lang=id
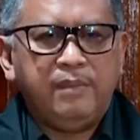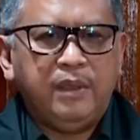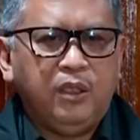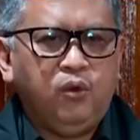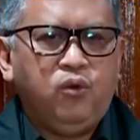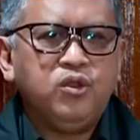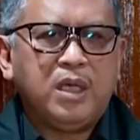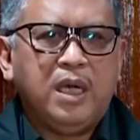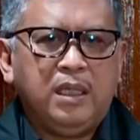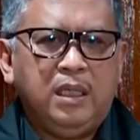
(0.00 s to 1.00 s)
karena
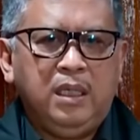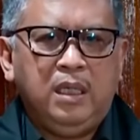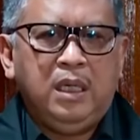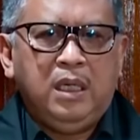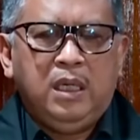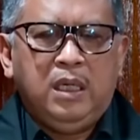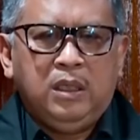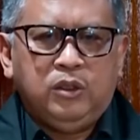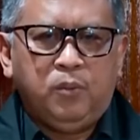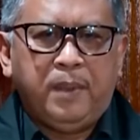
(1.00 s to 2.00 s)
turunnya hujan
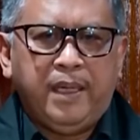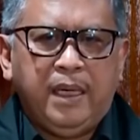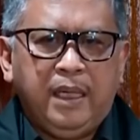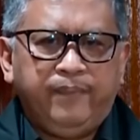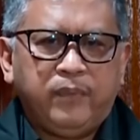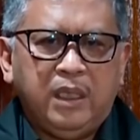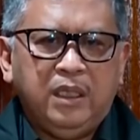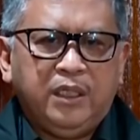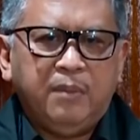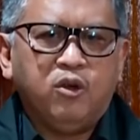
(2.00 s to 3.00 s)
deras ketika
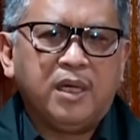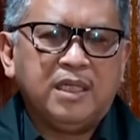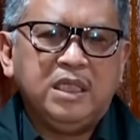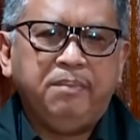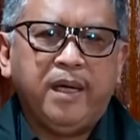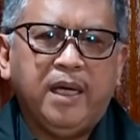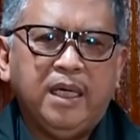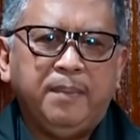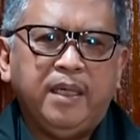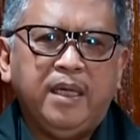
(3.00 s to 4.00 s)
deklarasi
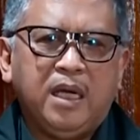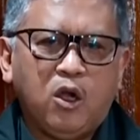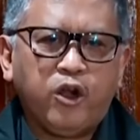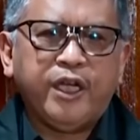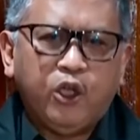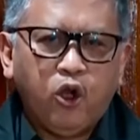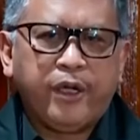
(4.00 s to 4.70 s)
dilakukan. Ia juga